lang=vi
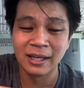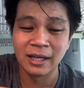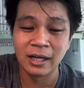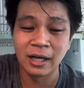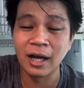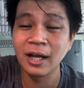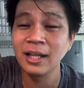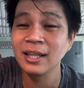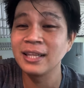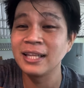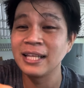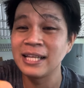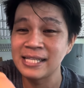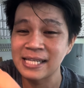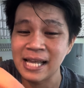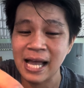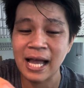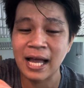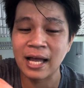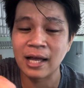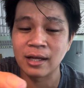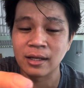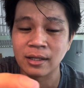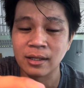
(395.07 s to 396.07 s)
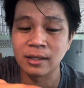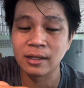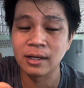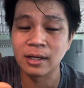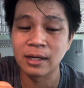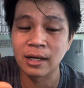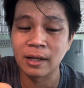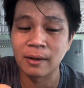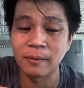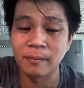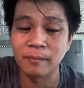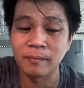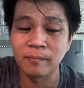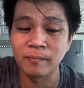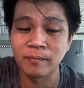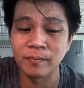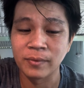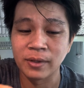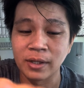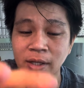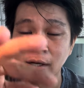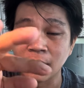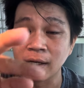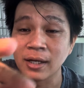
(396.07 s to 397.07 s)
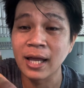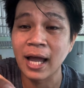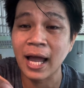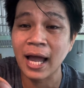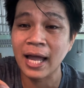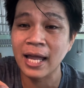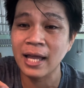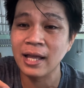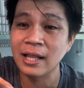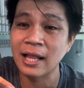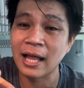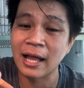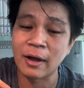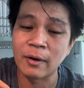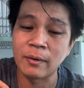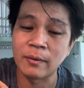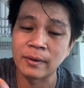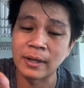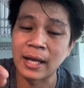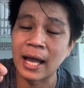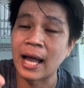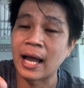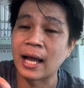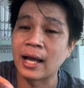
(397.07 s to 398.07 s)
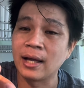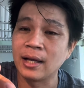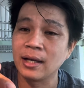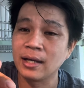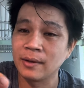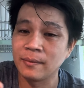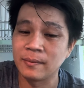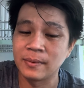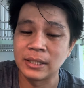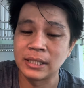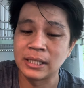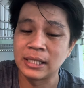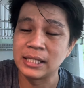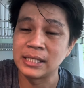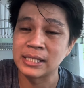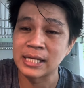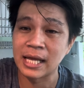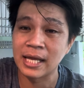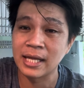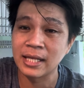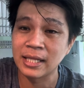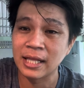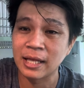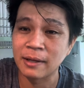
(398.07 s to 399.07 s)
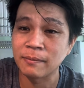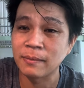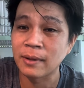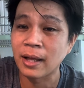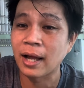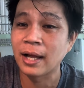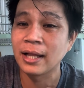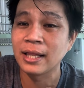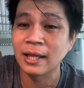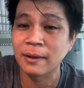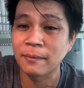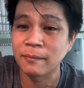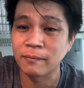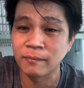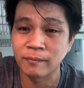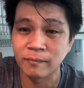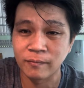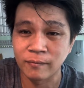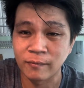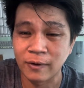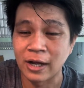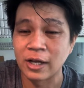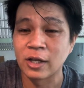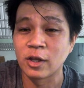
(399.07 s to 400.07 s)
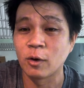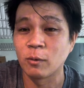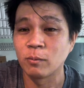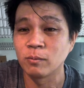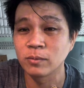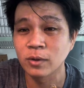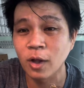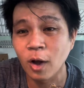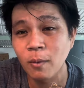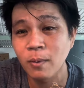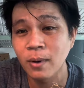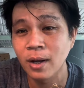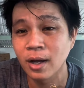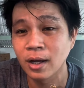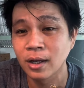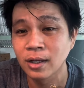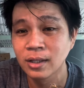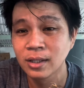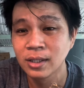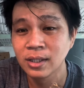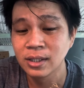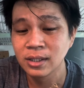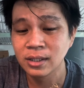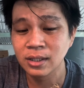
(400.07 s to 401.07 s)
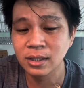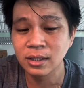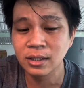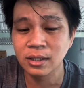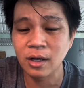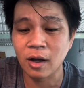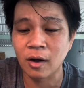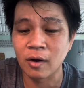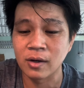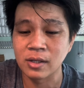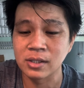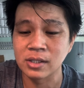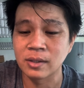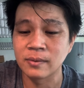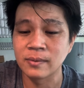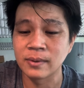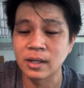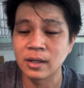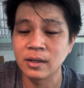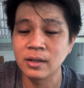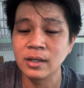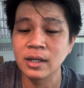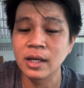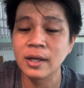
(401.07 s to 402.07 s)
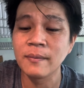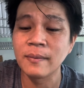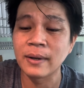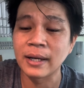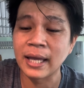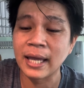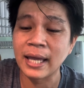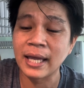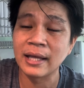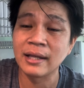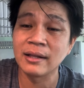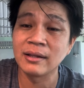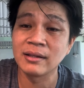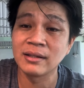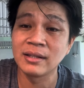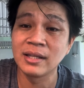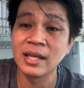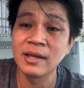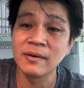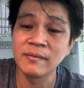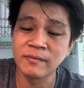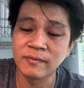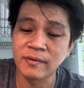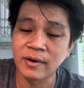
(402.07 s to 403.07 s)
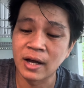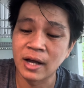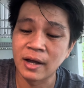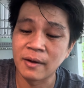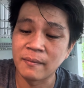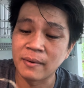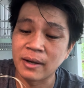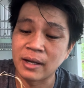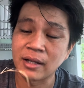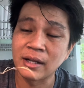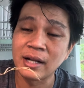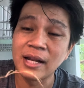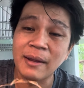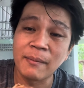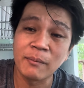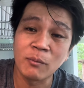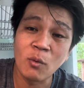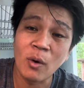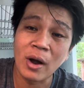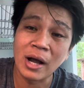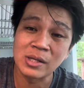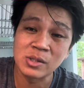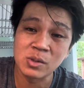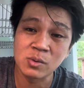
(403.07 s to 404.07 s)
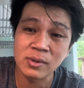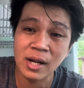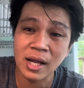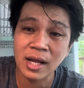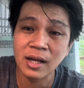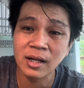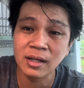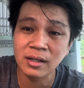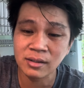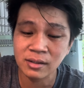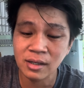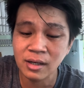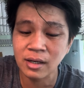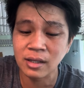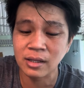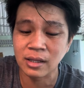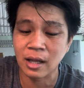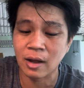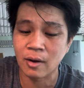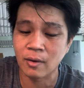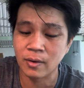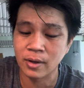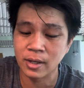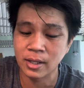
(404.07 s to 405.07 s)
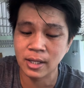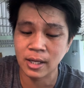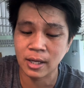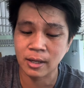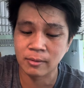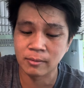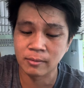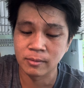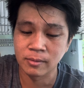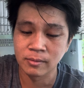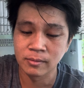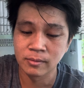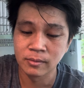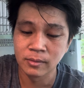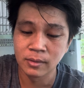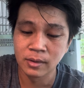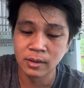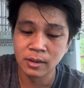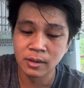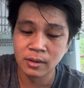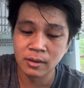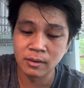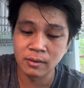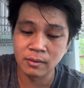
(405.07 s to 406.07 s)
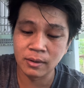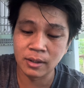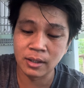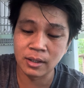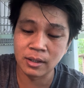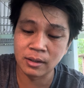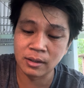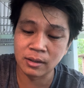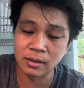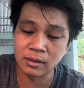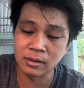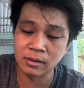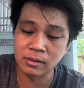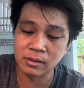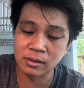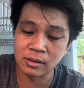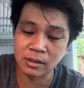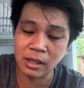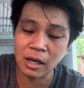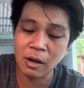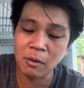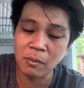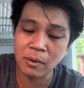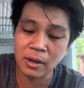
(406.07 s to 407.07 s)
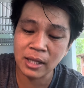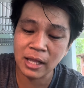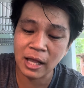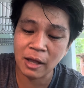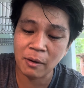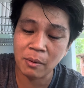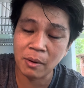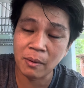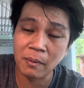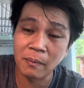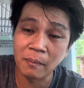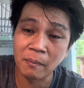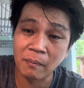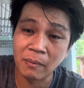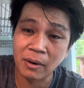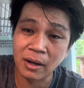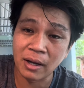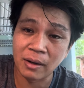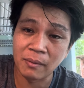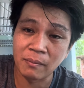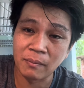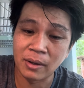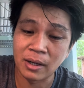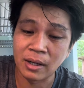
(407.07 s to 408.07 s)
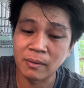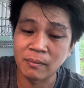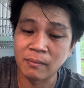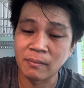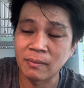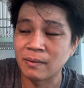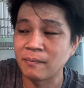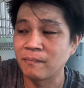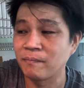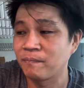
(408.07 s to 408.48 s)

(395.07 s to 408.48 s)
ít đi xa cho nên là những cái nào cần thì mình chia sẻ anh em để anh em vận dụng tốt hơn chứ còn tụi nó khi mà nghe chim về mà nó đem quăng xuống đất hết rất là tội đó nha và không phải nào mà mà mà, mà